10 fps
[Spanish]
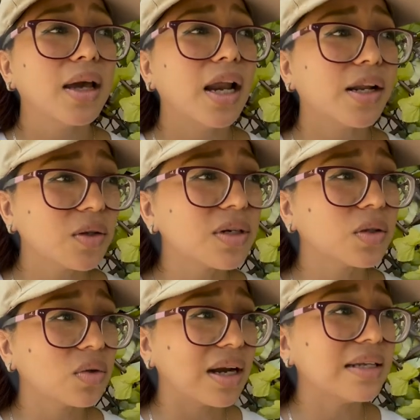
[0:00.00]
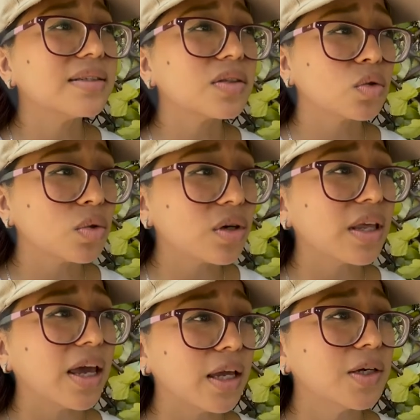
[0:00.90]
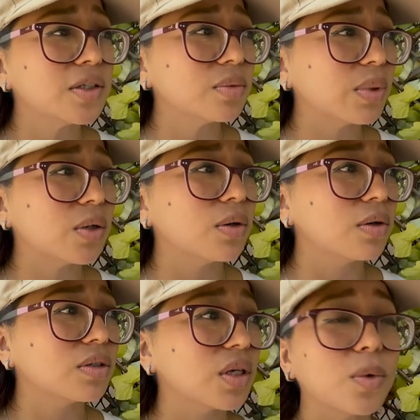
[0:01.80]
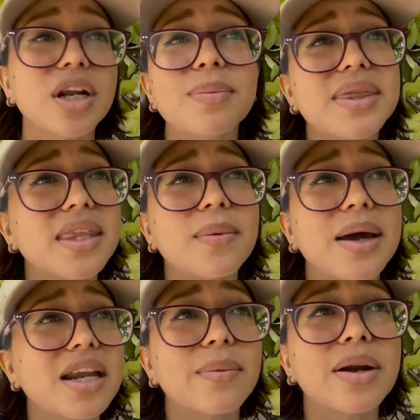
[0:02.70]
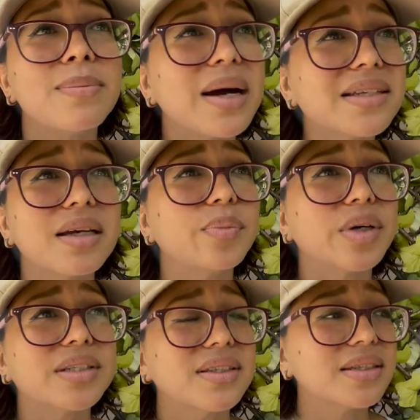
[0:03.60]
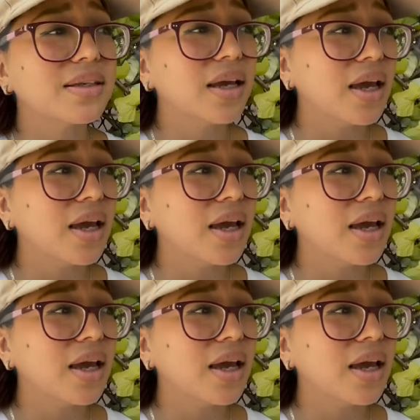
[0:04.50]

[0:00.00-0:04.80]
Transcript: El reto naturalista es uno de ellos, pero seguramente van a haber más apuestas